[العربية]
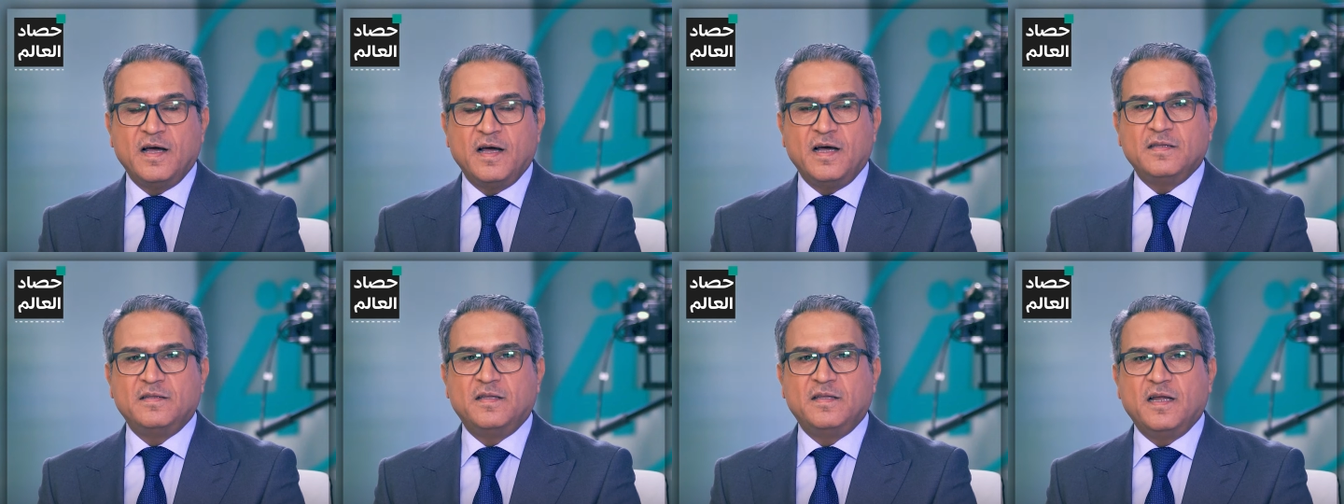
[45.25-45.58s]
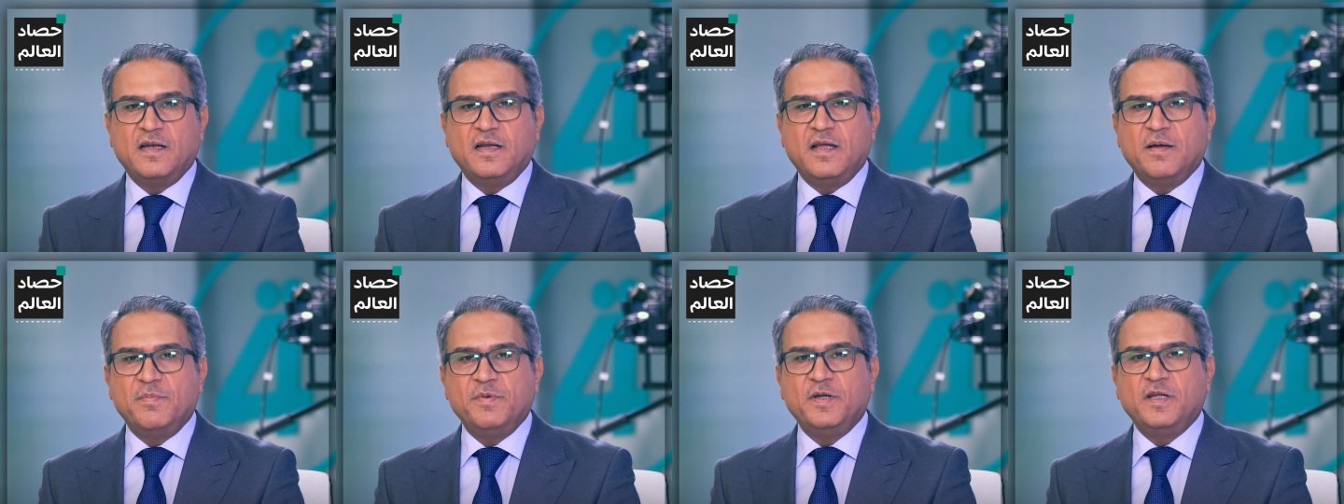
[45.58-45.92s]
أدى
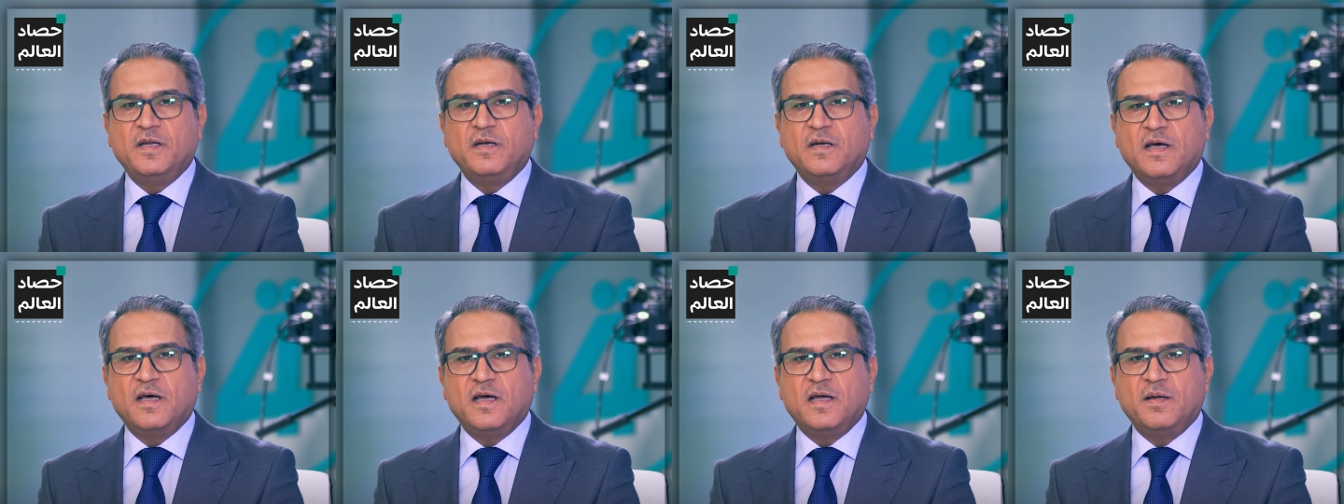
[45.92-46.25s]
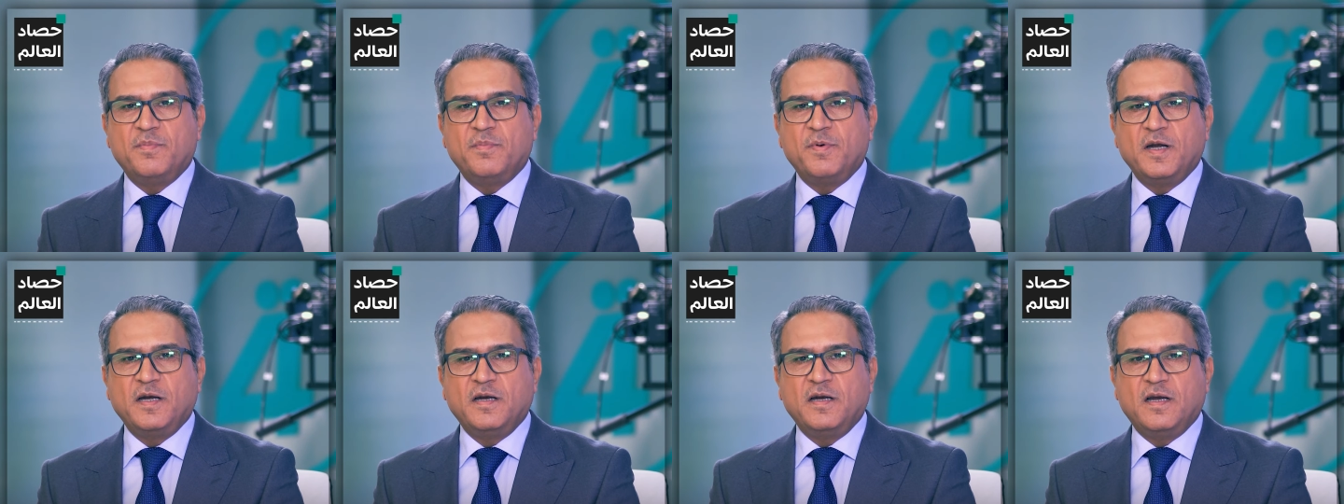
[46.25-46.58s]
اليمين
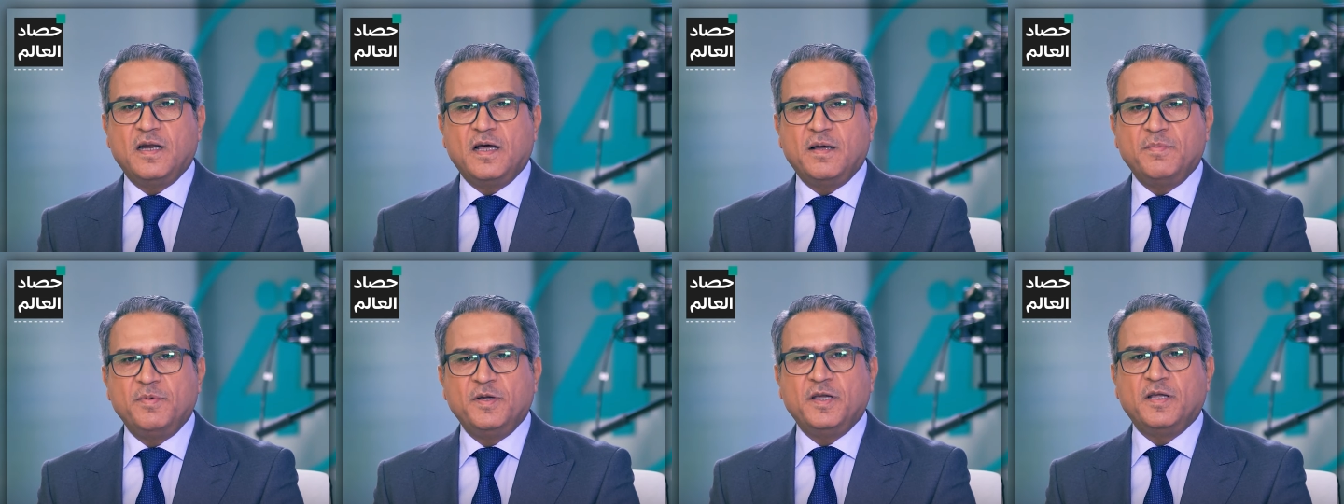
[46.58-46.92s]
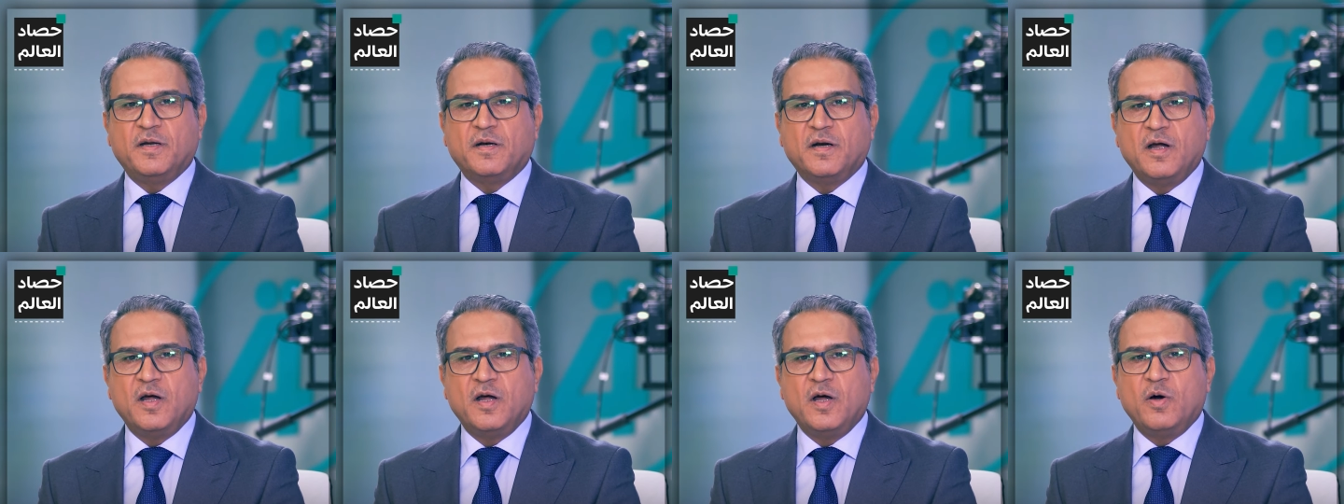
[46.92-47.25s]
نائبا
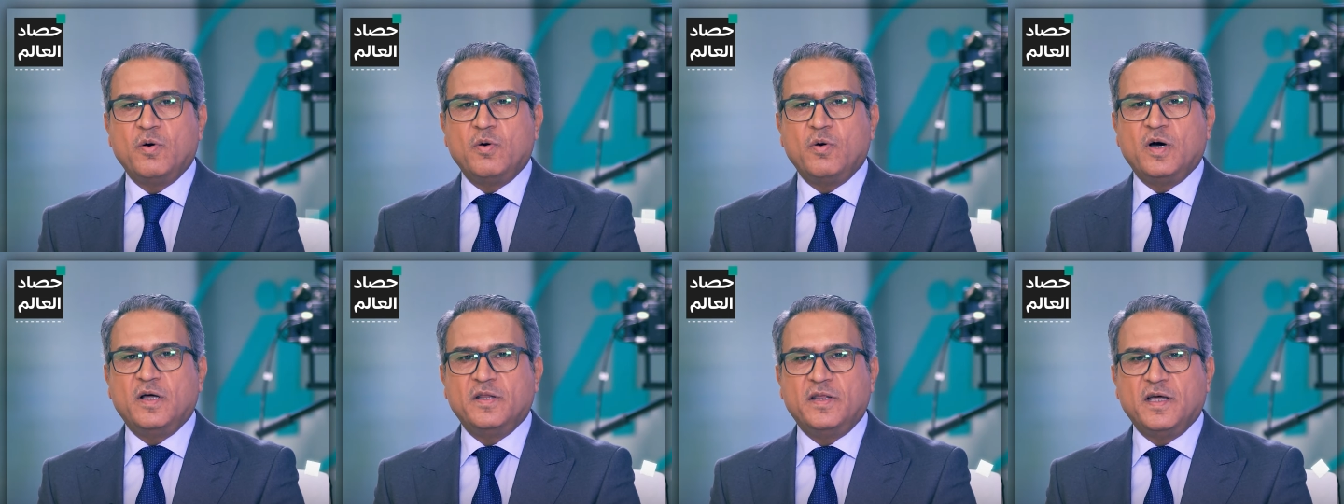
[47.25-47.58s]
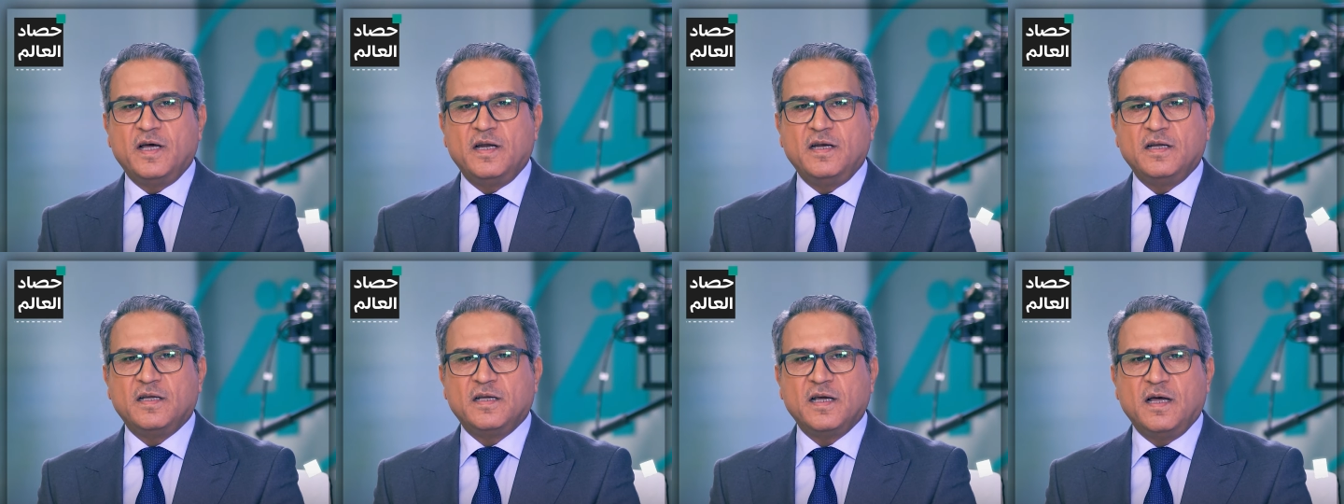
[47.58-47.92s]
للأمير
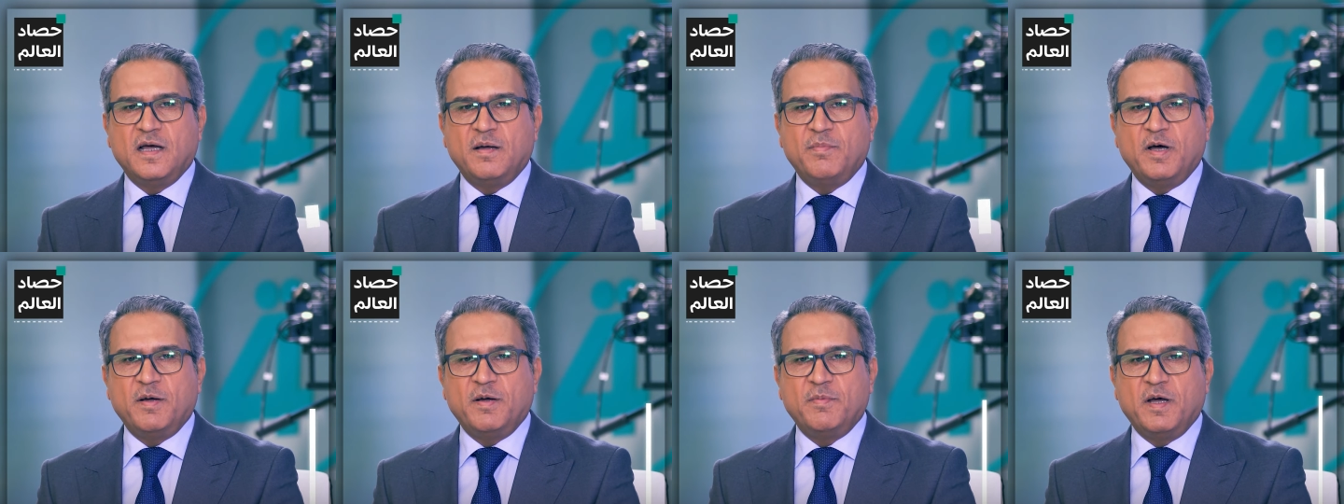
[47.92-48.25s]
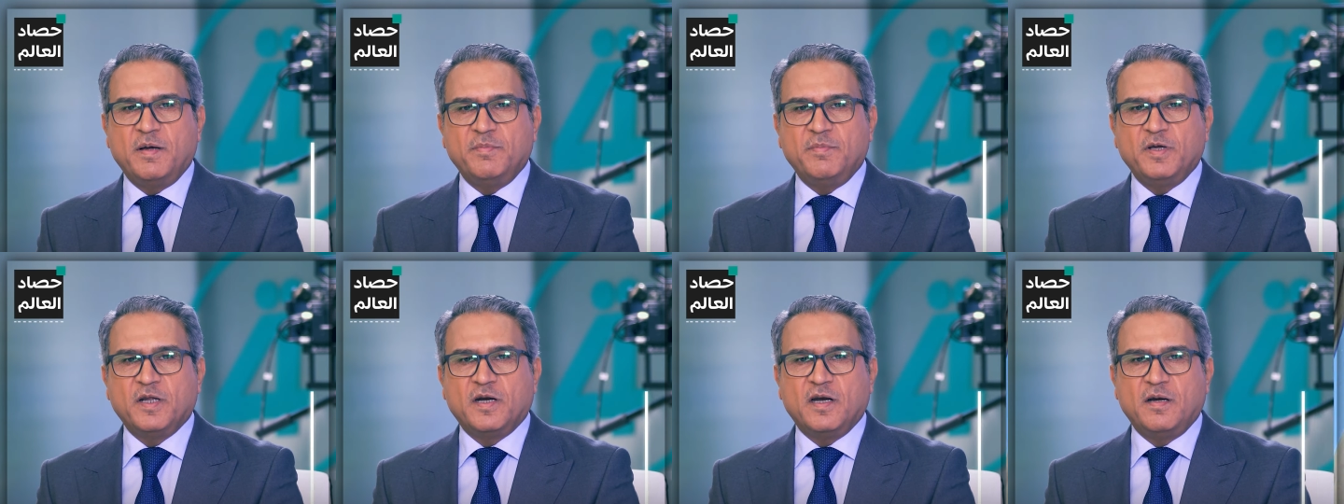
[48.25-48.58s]
وذلك أمام
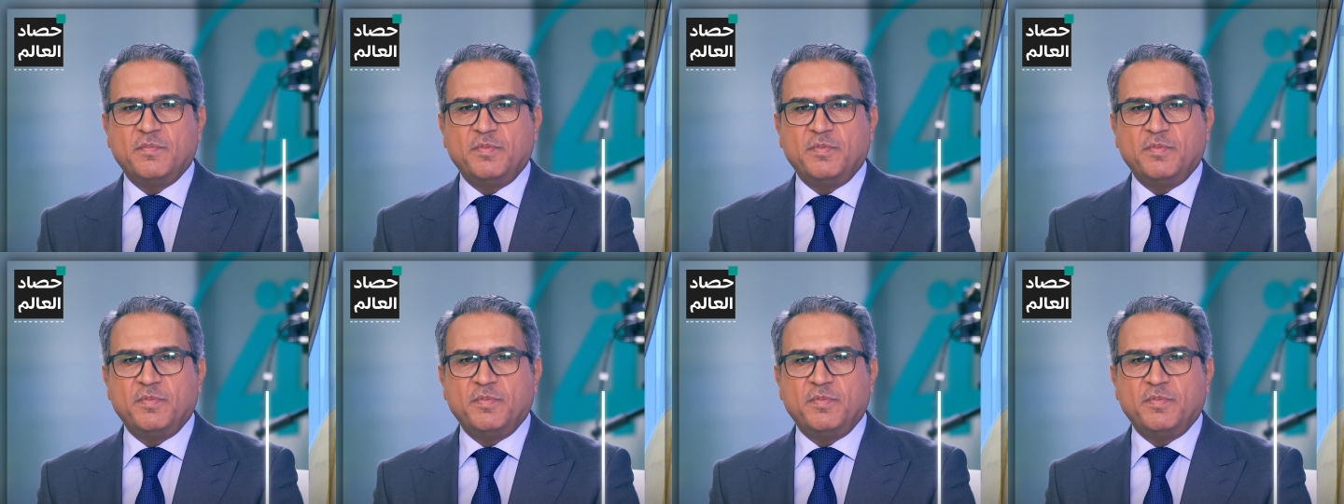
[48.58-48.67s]
أمير